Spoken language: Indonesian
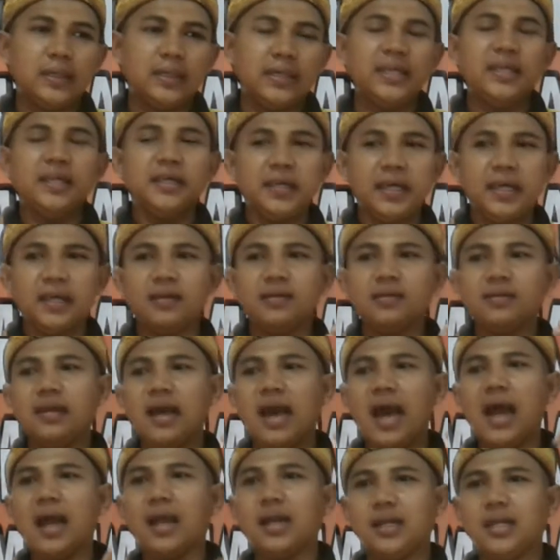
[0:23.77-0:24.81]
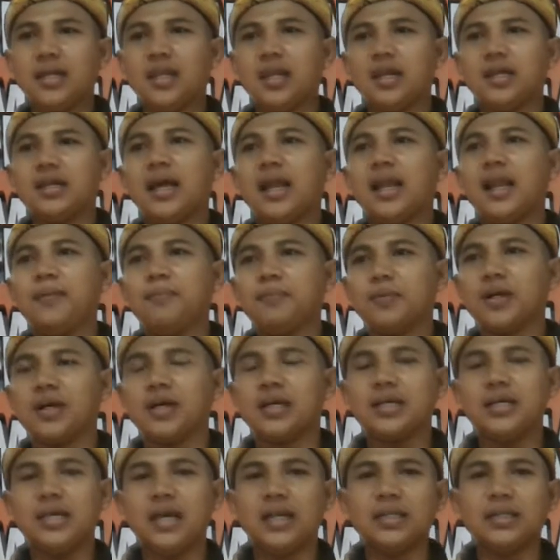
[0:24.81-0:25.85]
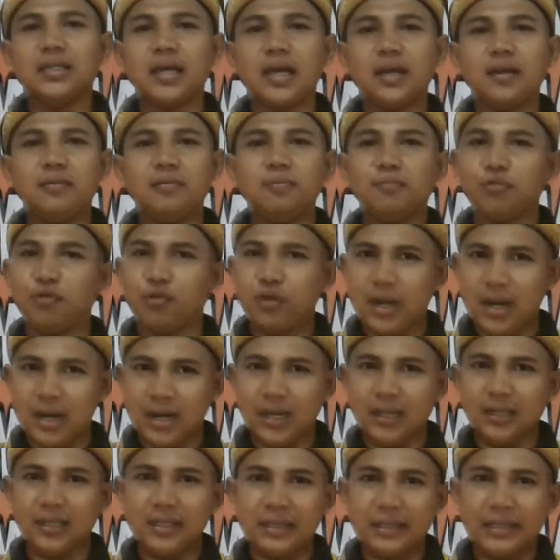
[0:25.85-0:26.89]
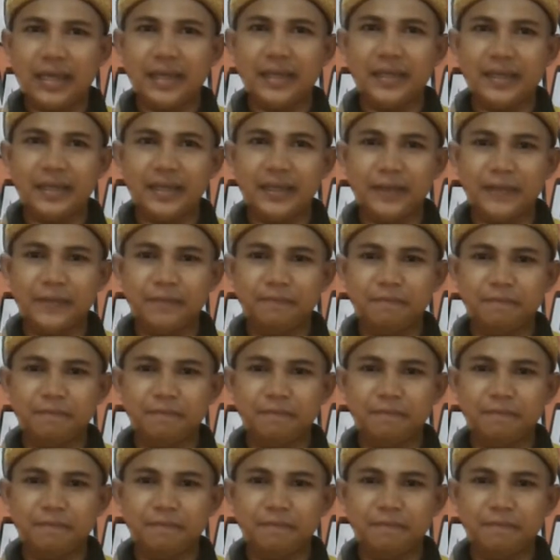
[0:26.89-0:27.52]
ingin hadir dalam kegiatan bulanan kita ini.